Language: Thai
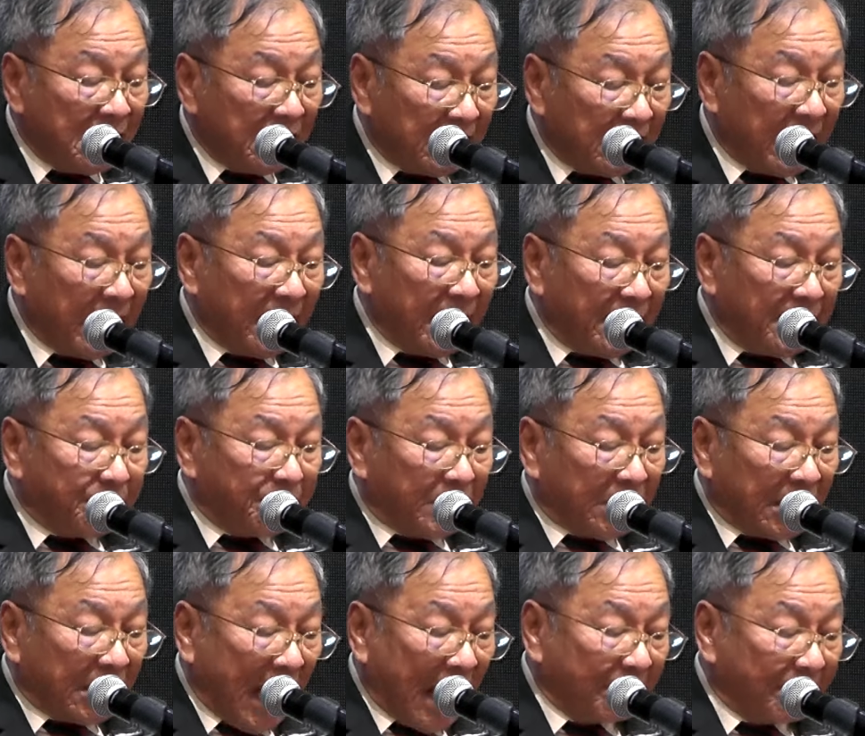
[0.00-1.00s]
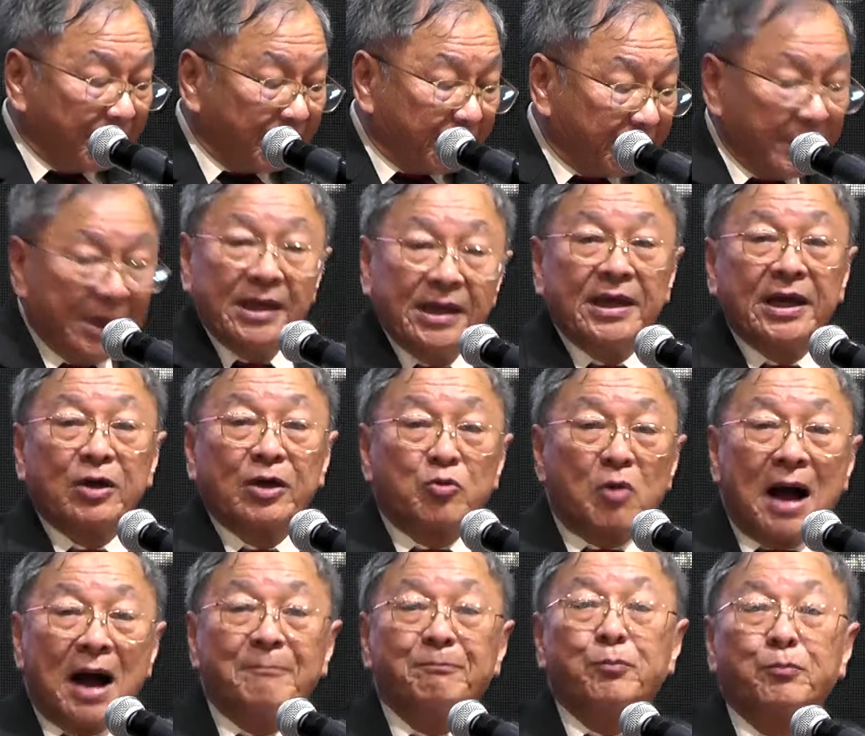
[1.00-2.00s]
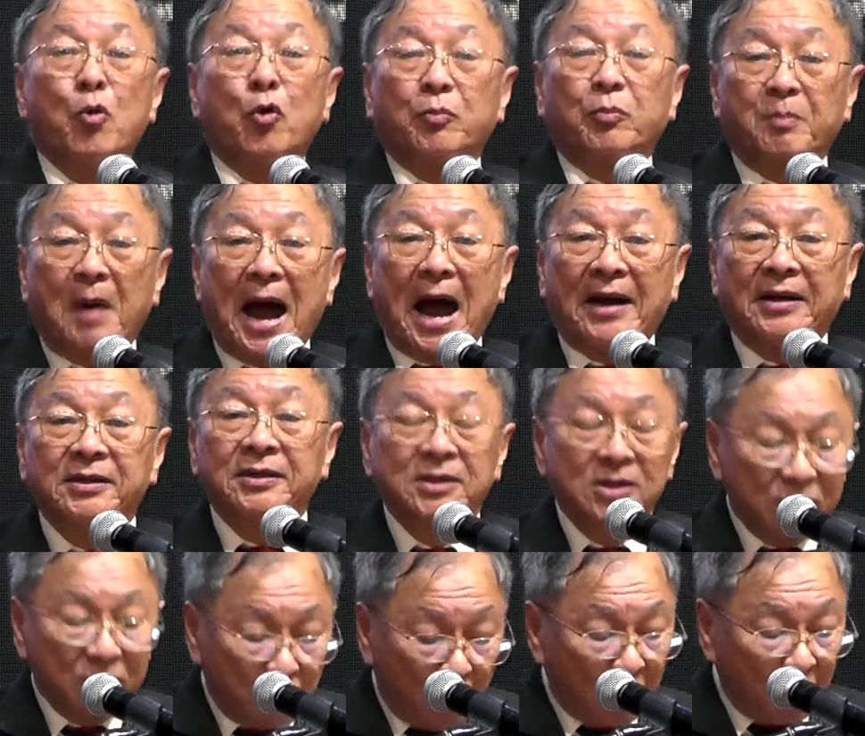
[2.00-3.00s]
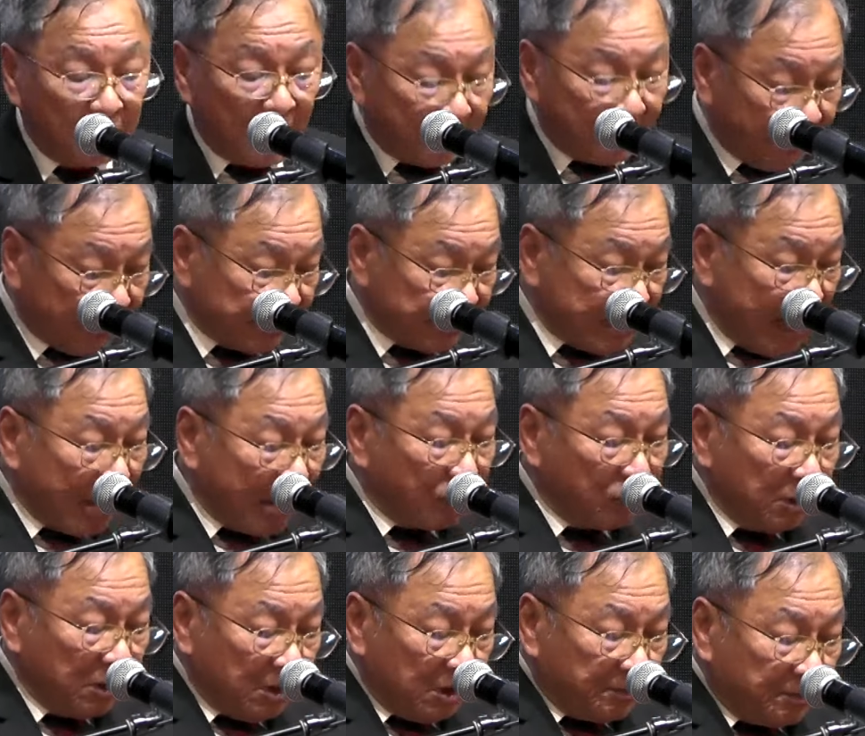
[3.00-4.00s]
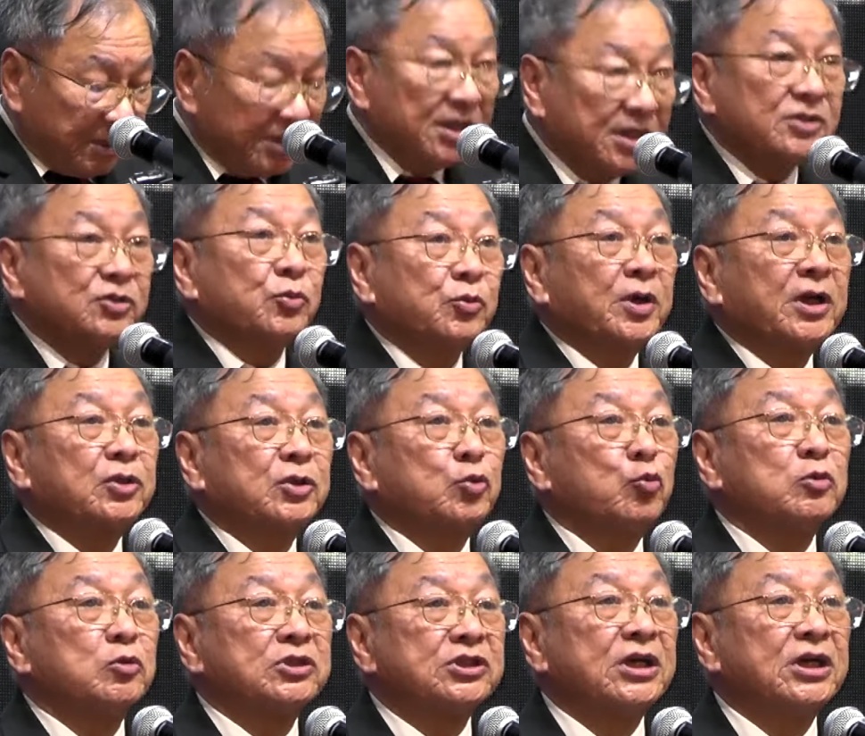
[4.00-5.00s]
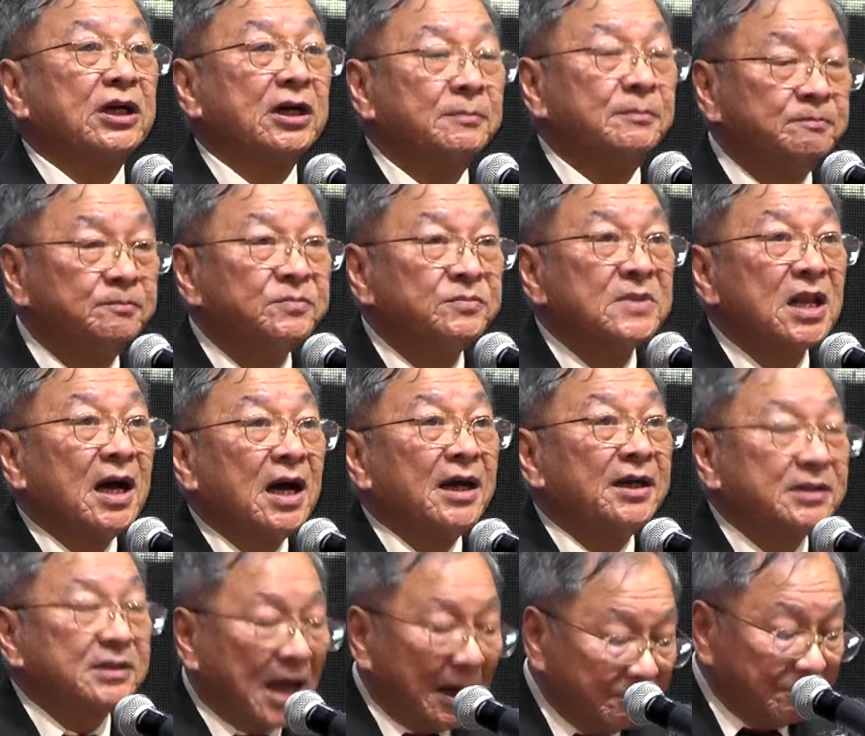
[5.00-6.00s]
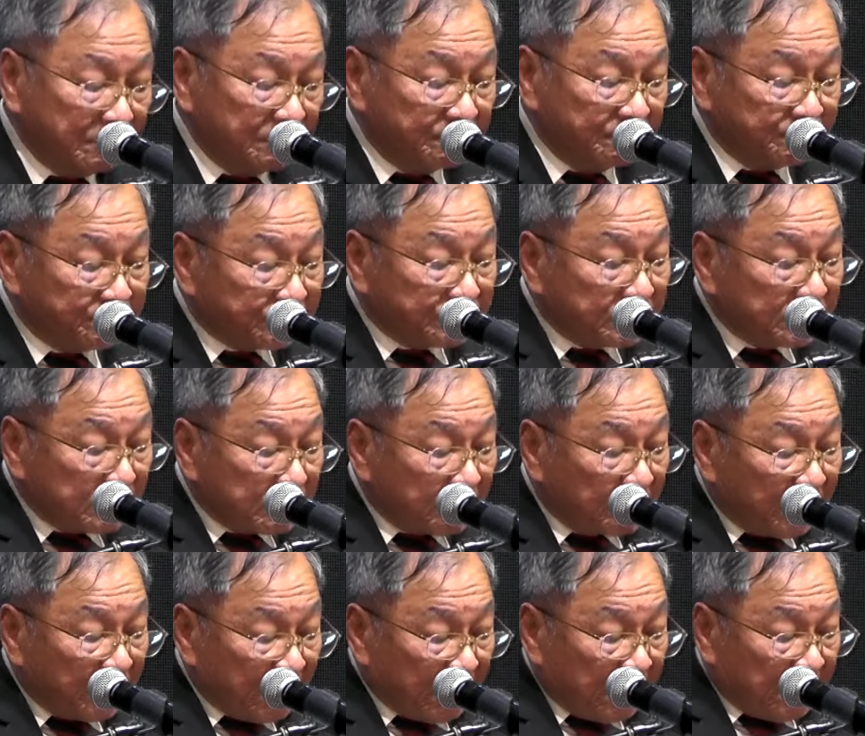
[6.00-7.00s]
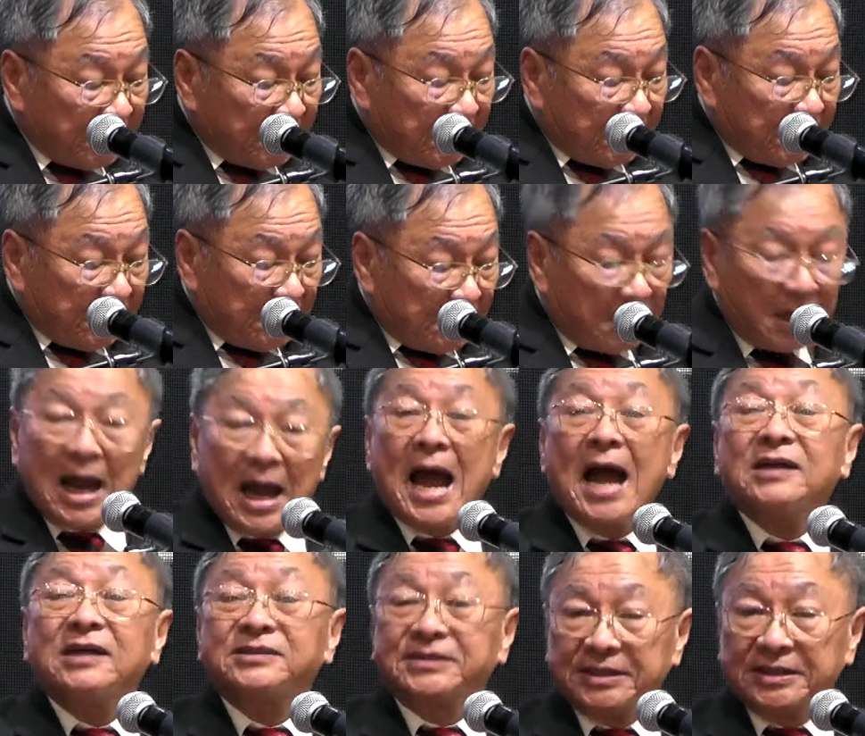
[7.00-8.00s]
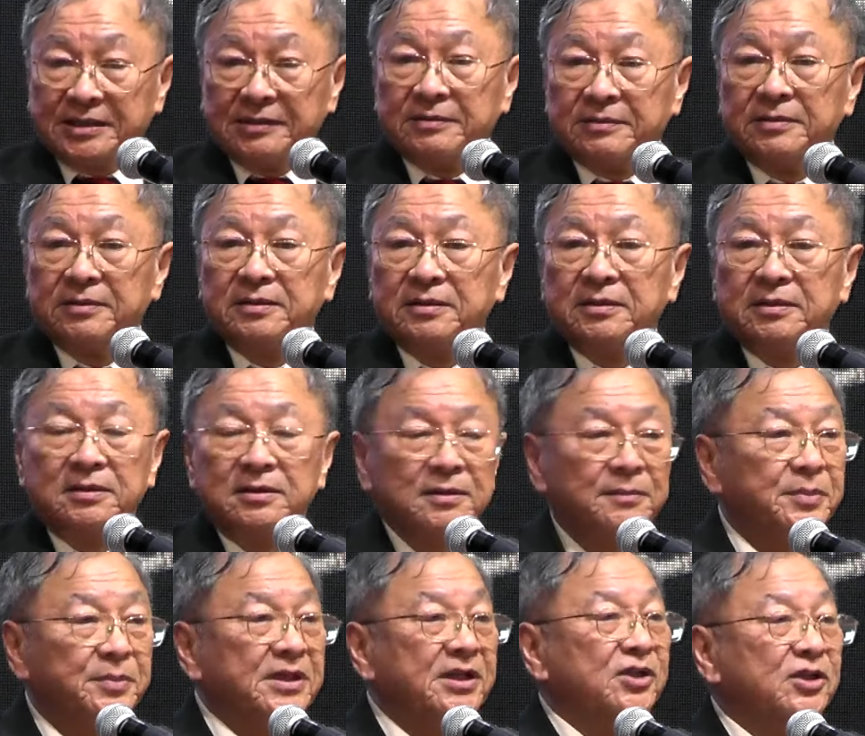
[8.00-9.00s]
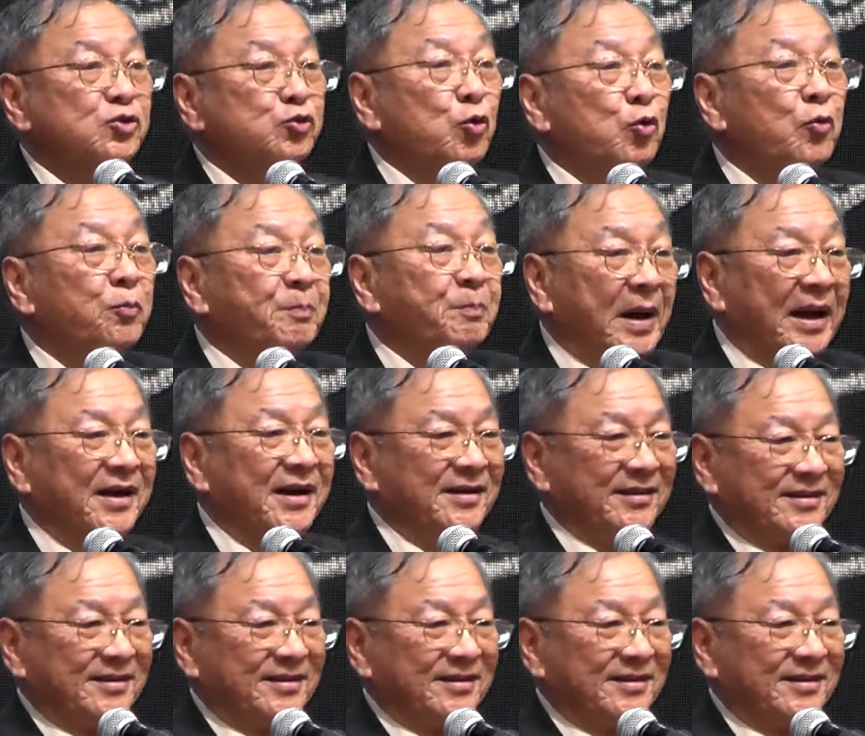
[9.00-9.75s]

และให้ประกาศเปลี่ยนความโปรดปรานของพระเป็นเจ้าพระเยซูคริสต์ถูกเจิมให้ทำห้าสิ่ง พระเยซูเป็น